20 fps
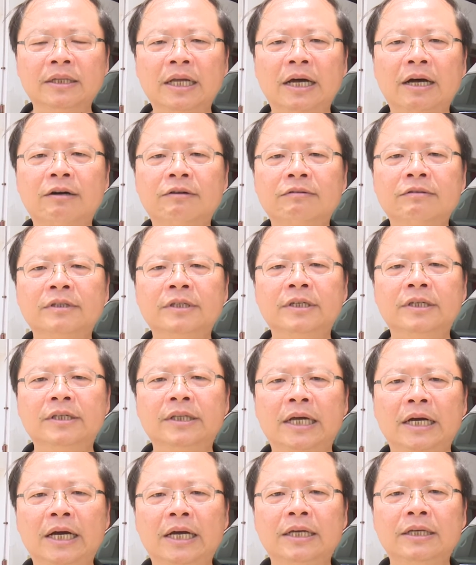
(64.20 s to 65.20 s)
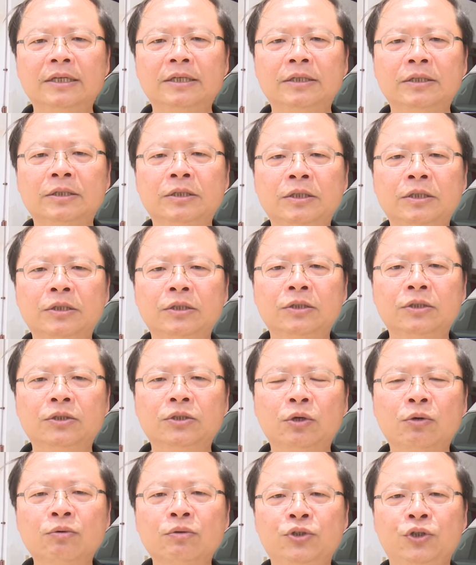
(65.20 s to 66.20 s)
到大概
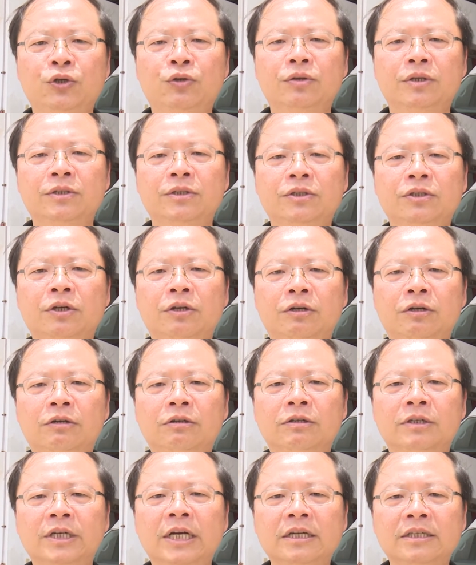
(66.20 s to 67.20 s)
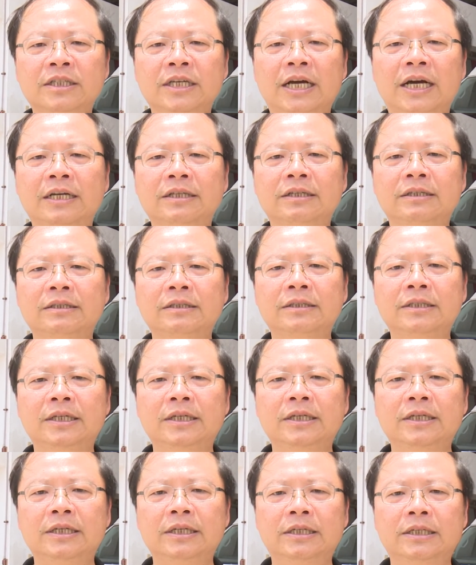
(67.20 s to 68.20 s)
中秋的时候哈，更加的一
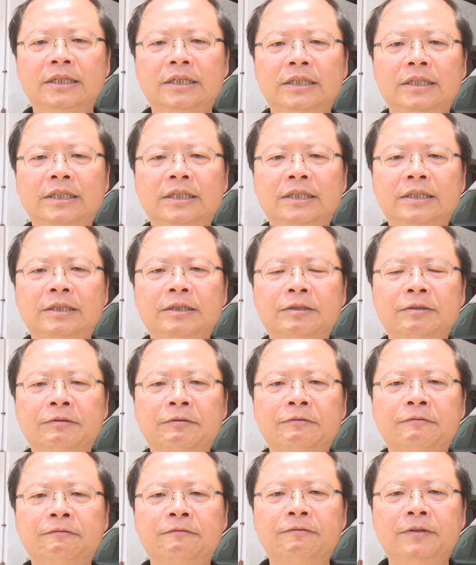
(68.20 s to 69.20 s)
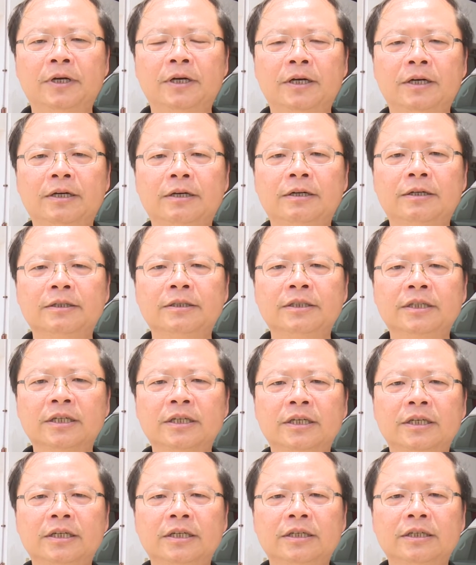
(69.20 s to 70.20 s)
个呃这
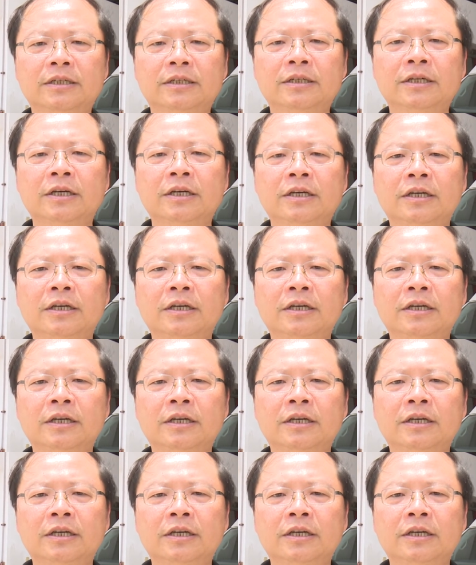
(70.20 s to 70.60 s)
个